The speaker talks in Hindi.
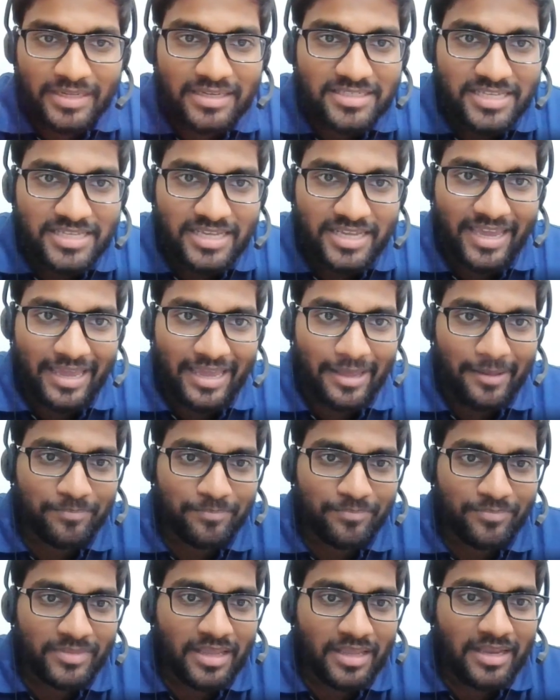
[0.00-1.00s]
ठीक है
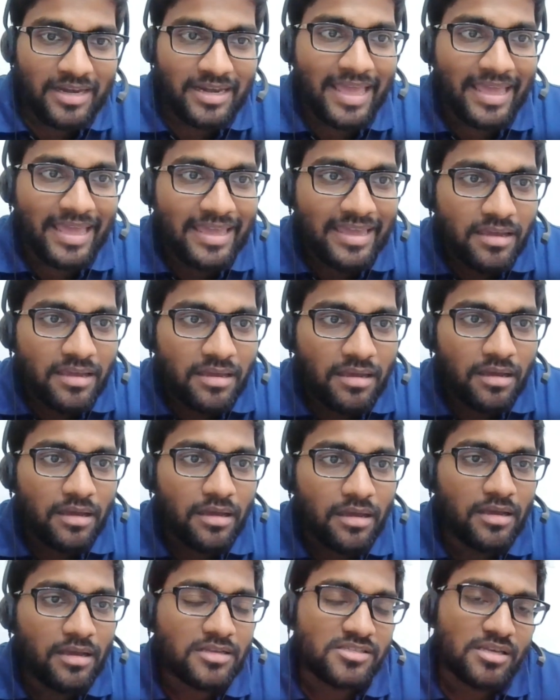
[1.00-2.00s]
लाइक
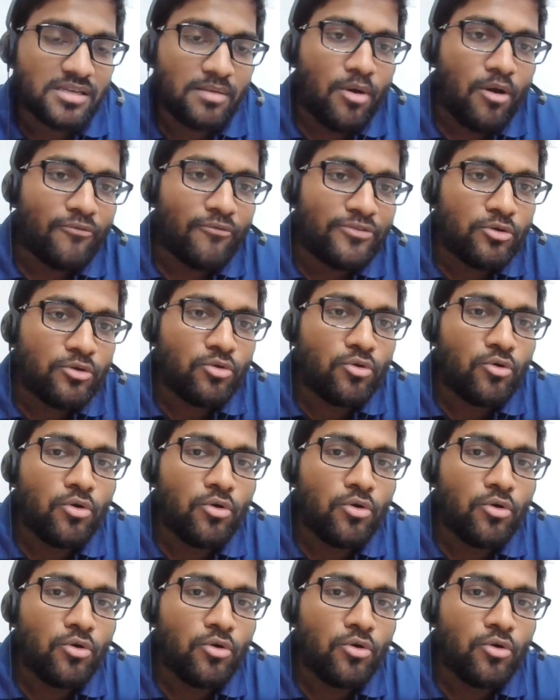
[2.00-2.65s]
सम ऑफ यू